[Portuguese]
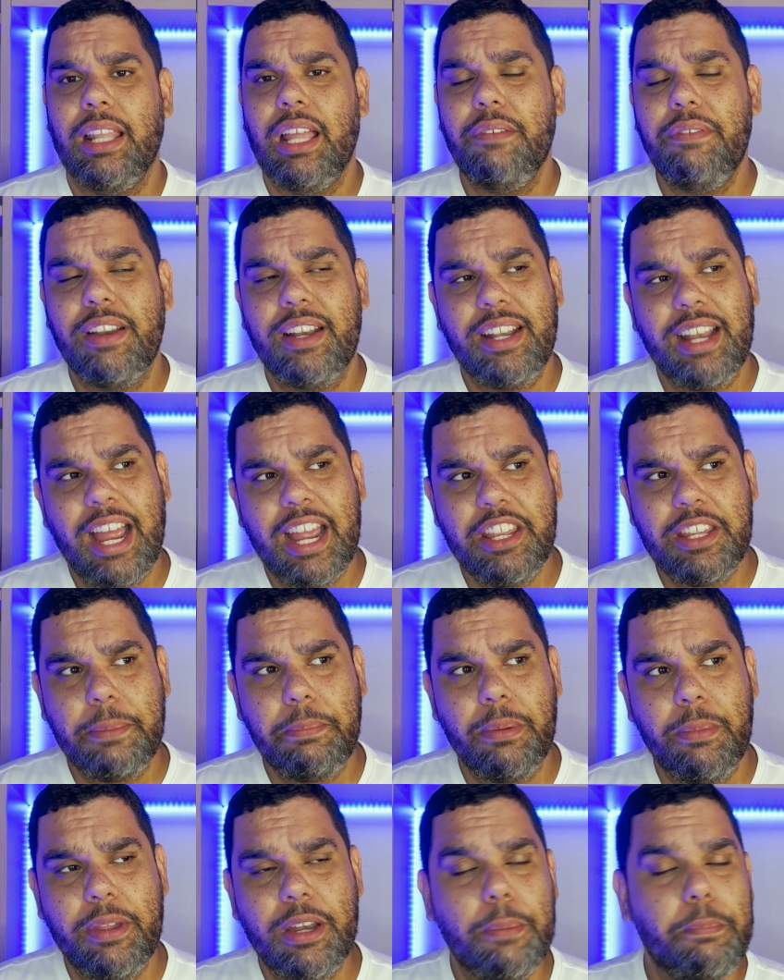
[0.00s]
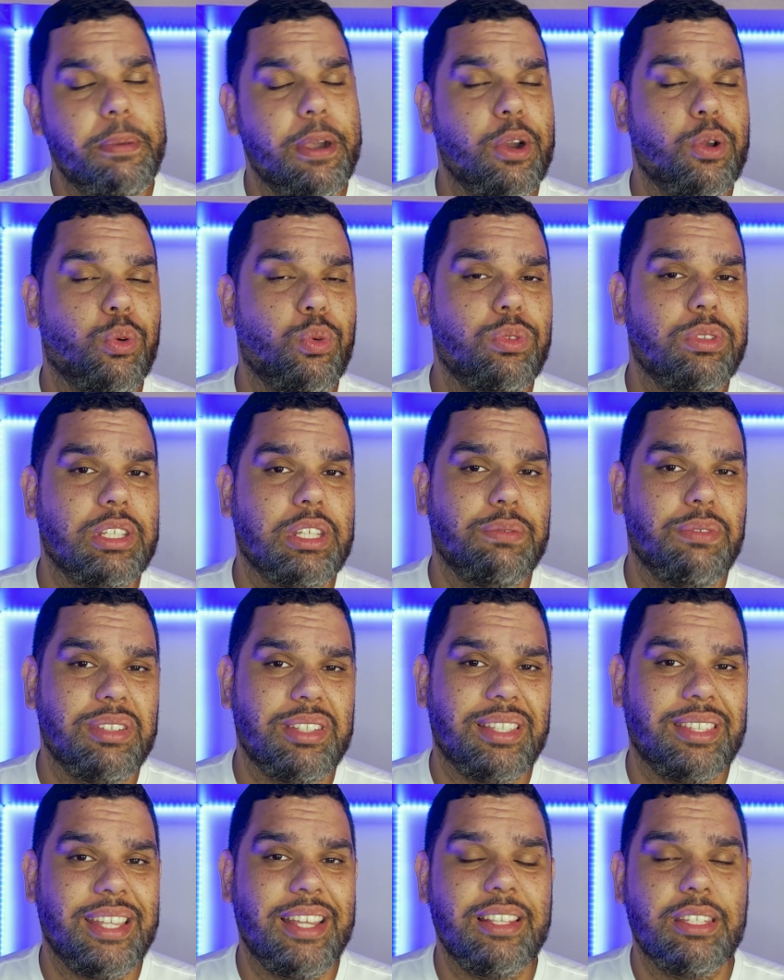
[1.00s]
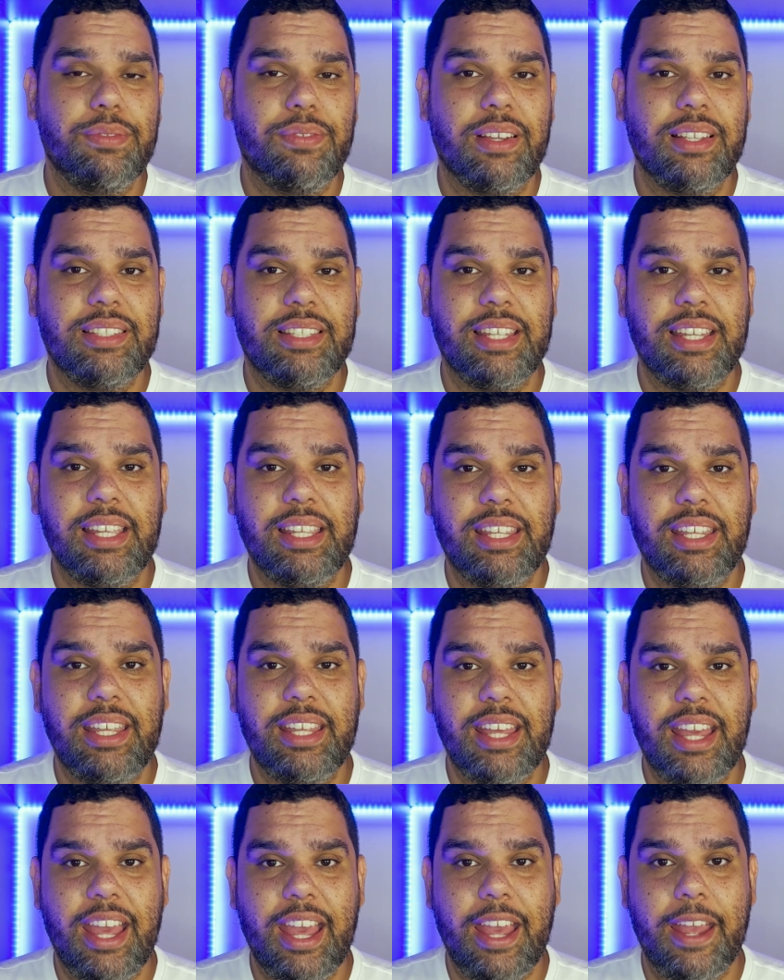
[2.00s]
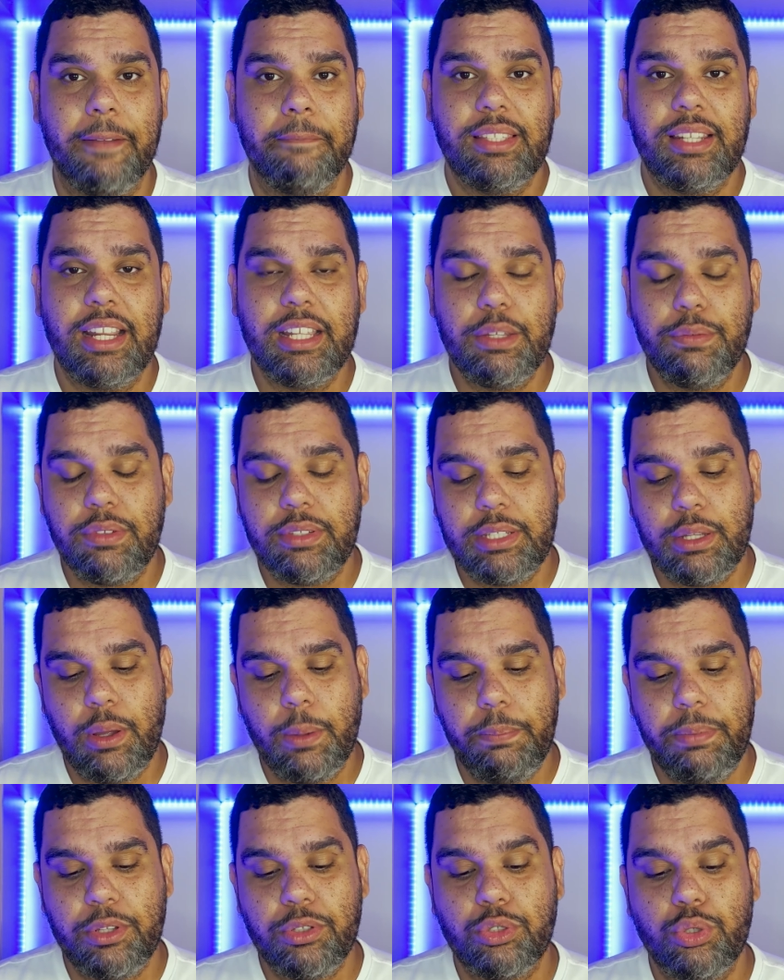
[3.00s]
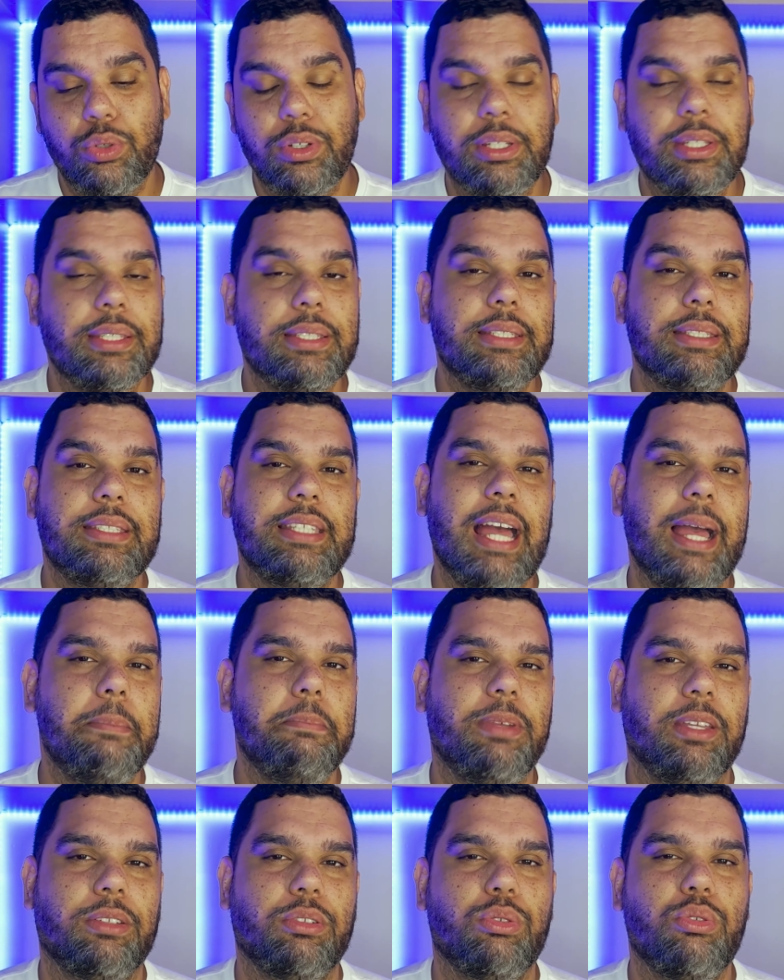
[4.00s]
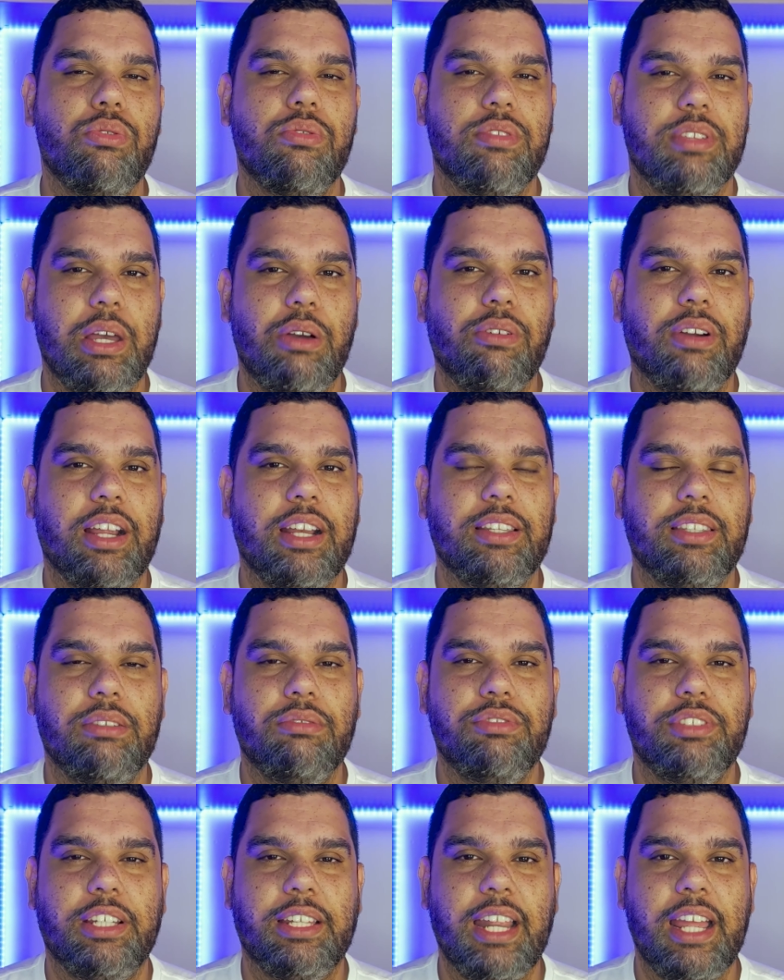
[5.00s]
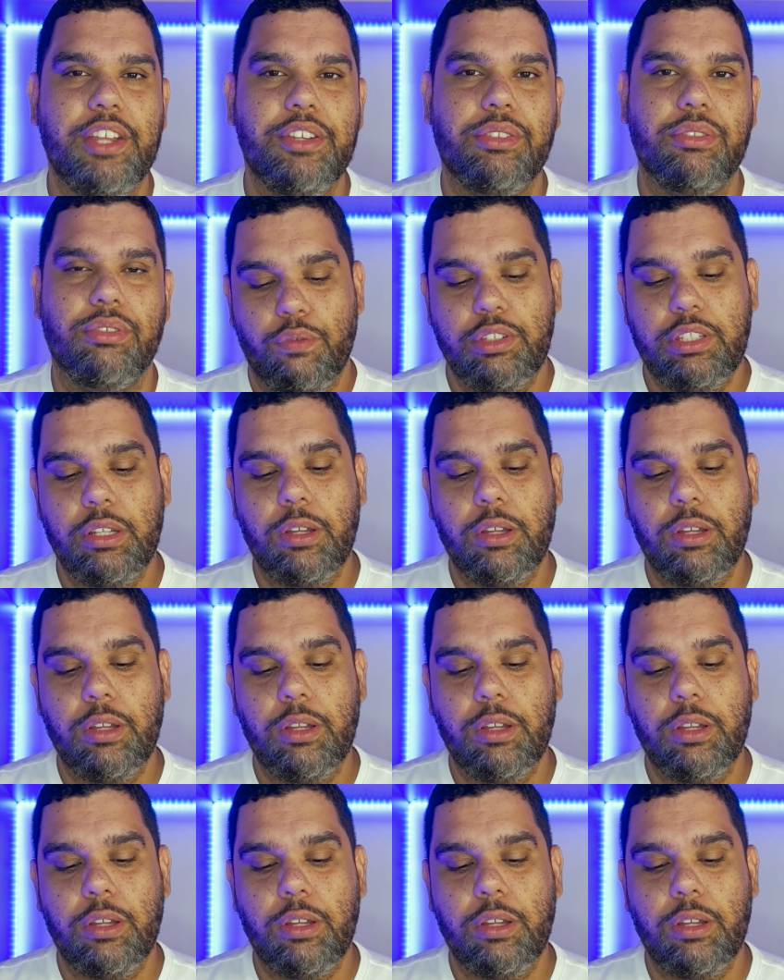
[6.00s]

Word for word: Na verdade, a primeira pergunta que você tem que se fazer aqui é: será que você é uma pessoa que sabe usar o cartão de crédito? Você é